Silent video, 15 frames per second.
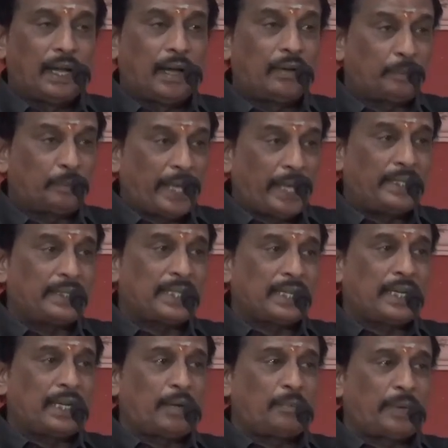அவர்
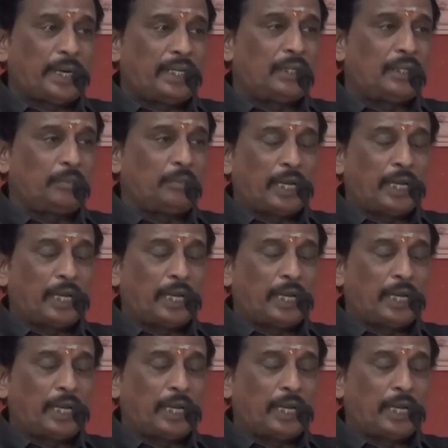பாரிஸ்டர்லாம் படித்து